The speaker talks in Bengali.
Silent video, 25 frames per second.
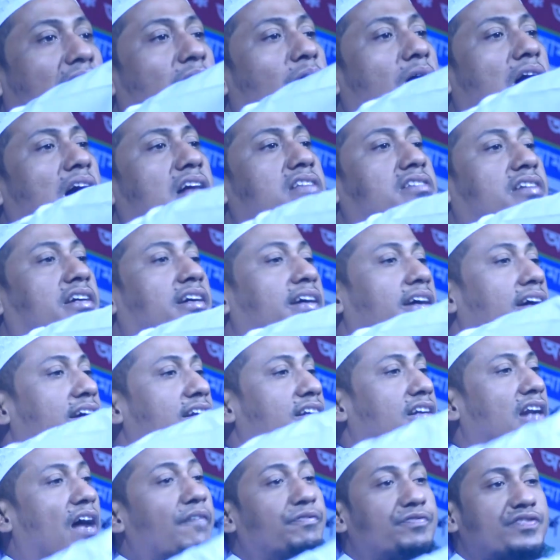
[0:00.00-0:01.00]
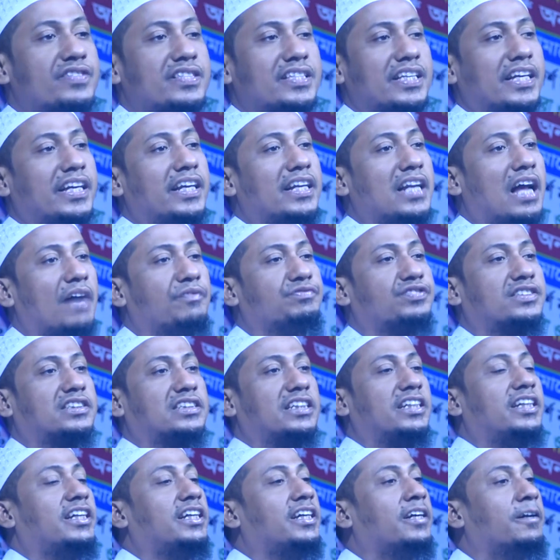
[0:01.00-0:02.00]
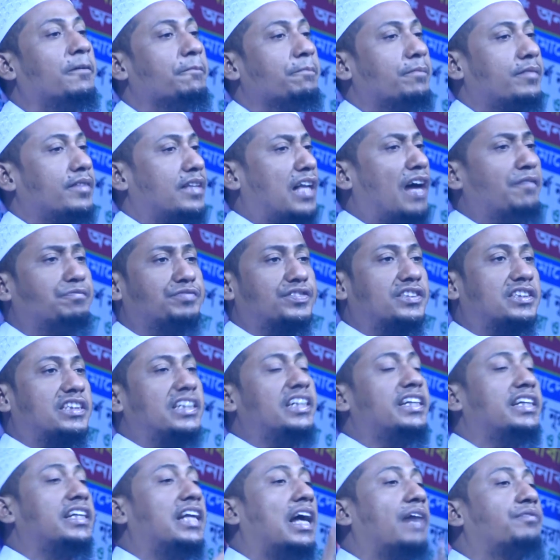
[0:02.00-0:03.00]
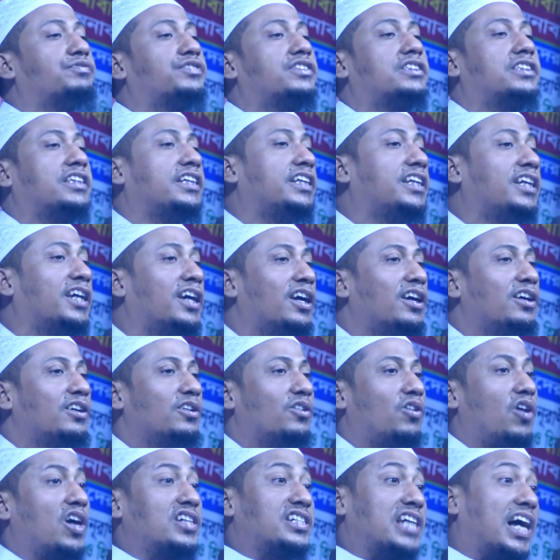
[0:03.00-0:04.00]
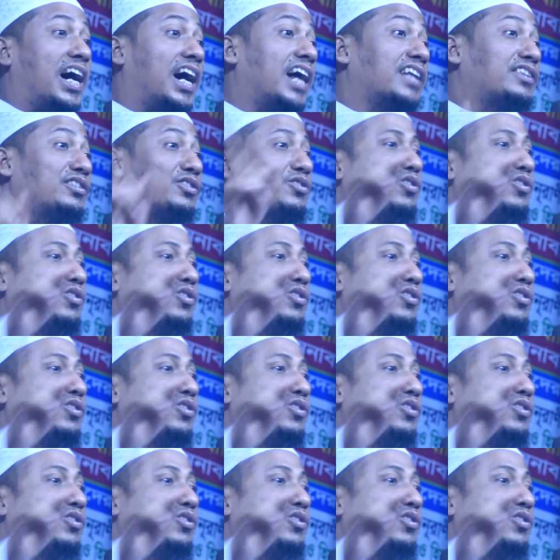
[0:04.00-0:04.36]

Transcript: আওয়াজ নাফসি নাফসি নাফসি নাফসি হঠাৎ